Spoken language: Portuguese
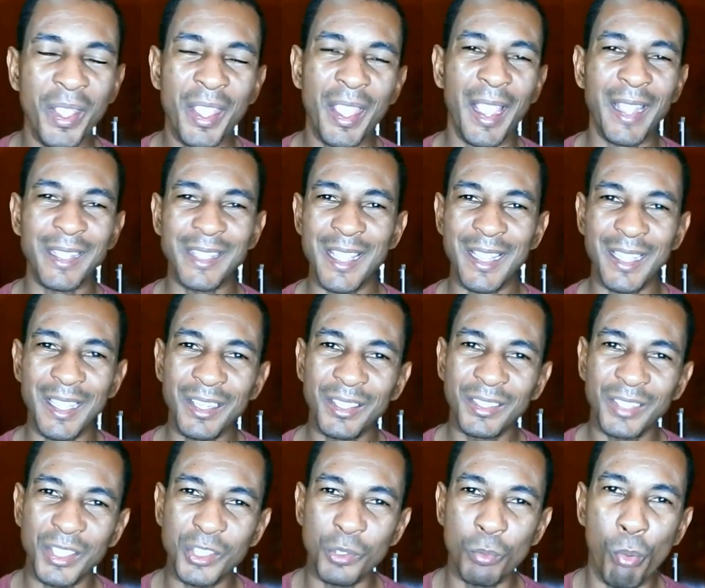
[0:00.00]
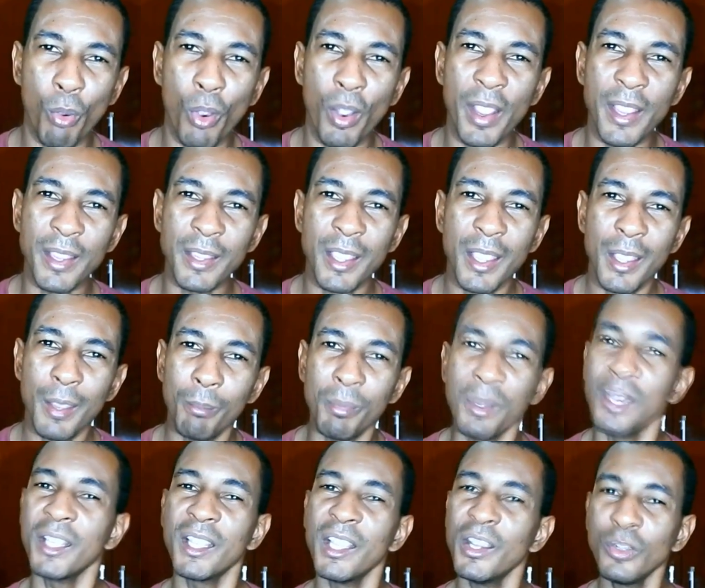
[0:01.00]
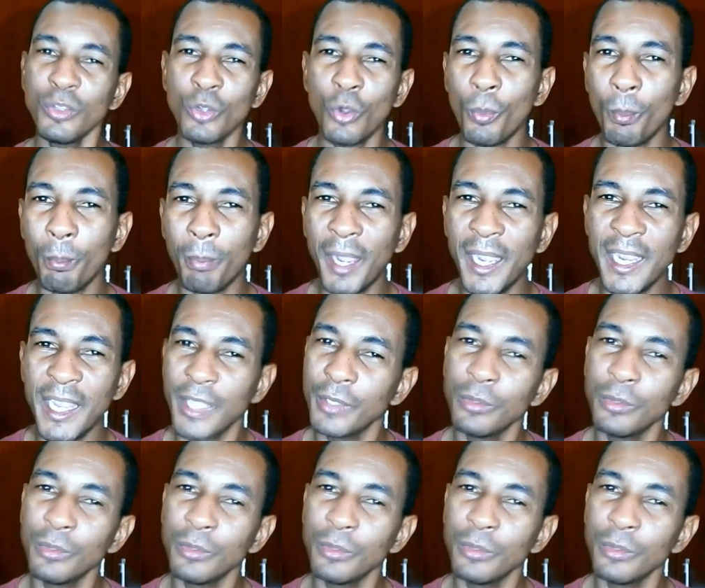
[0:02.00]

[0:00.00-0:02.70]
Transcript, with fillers: Aí tem aquele sad boy brincando com o pai,